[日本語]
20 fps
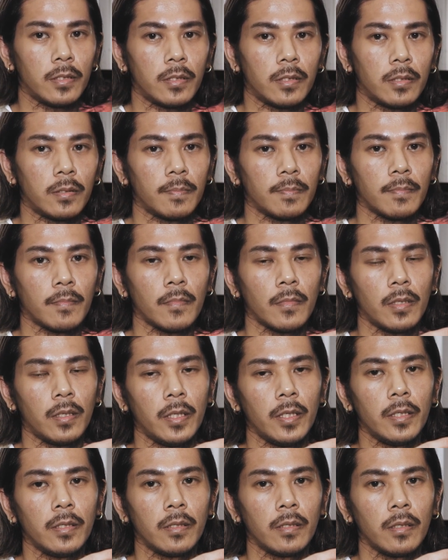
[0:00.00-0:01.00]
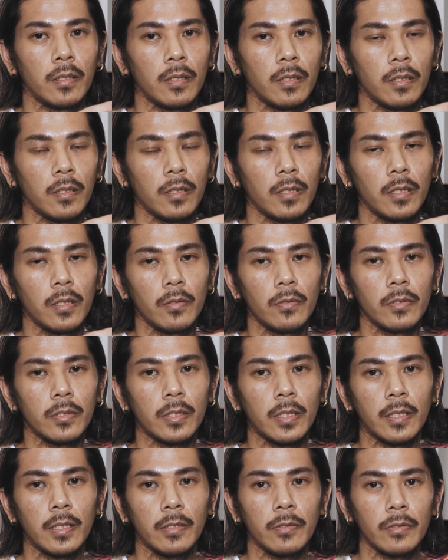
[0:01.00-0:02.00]
す、はい、え大
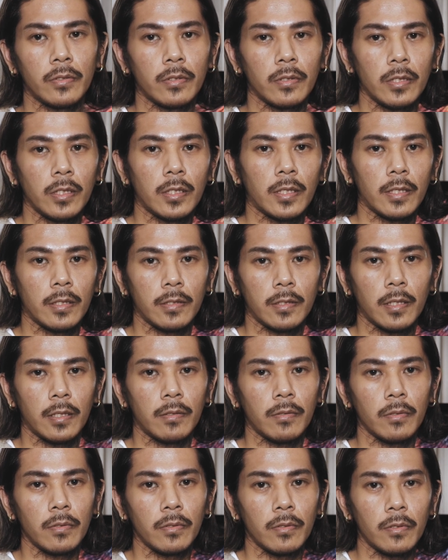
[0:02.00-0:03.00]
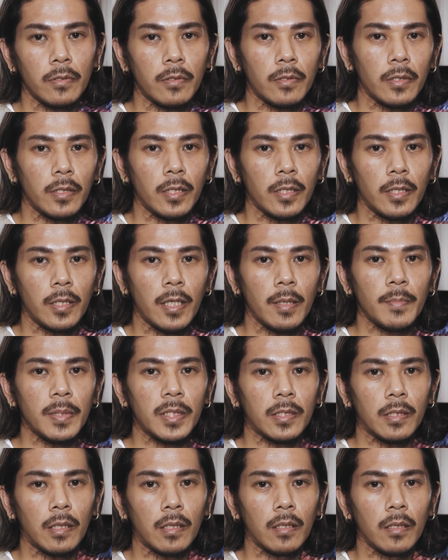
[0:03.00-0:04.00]
阪のスリータイズタトゥーの、えナミ
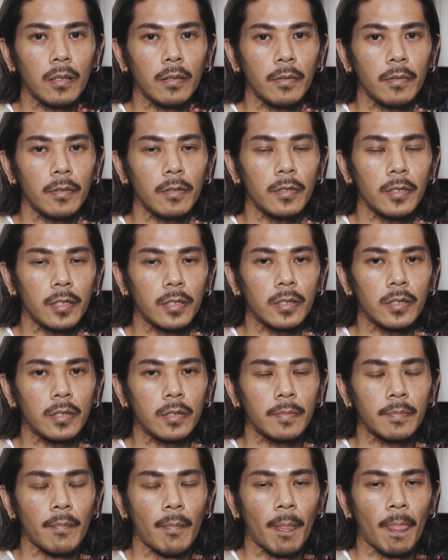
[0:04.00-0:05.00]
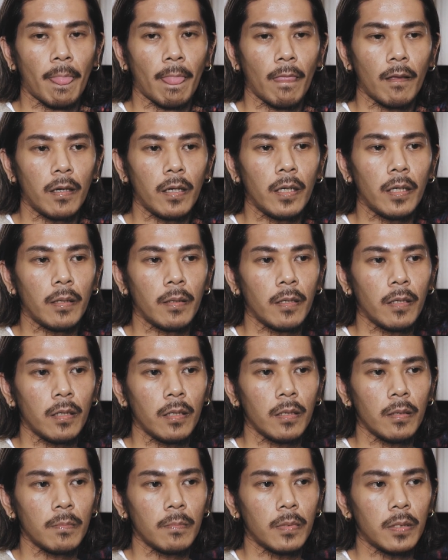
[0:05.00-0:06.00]
さんです、はい
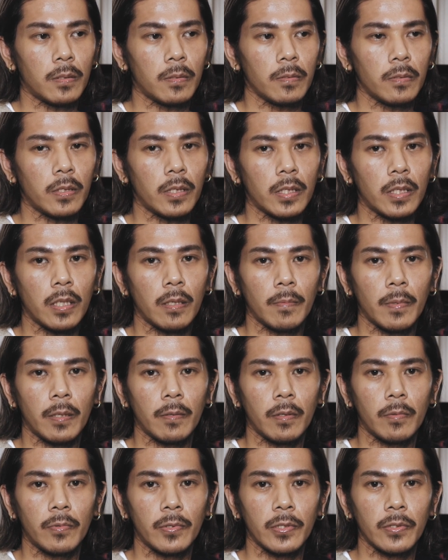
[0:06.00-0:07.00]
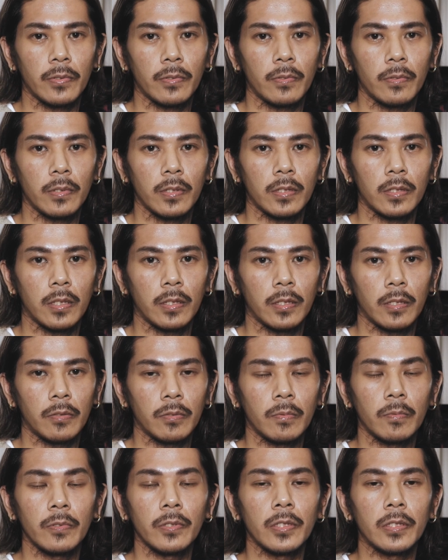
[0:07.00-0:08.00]
まこの方はまあおごりの堀市さんだと
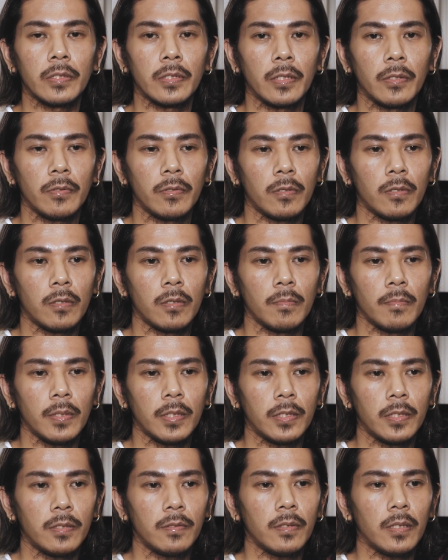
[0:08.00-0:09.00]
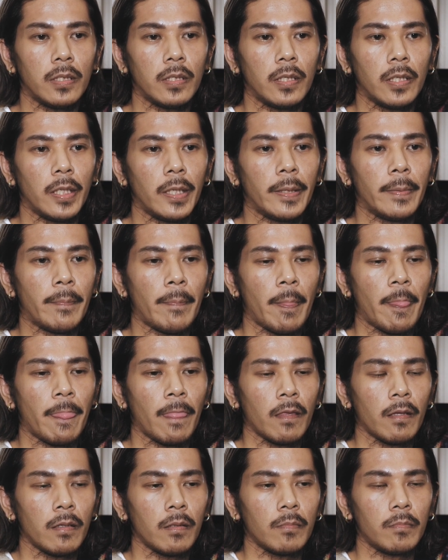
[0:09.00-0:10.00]
思うんですけど、まあ、実はね
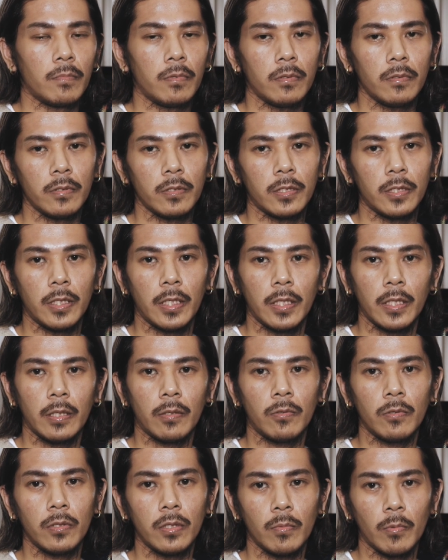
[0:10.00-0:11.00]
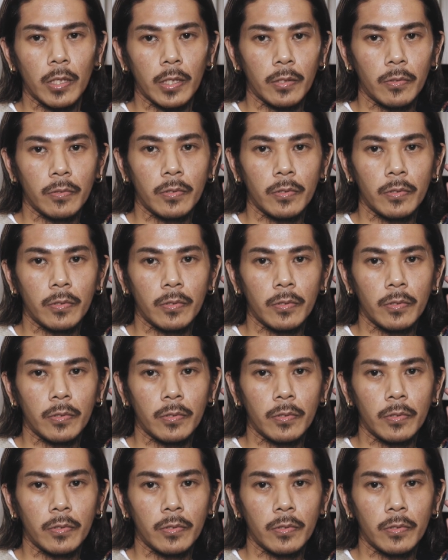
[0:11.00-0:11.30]
僕の知り合いが掘ってもらった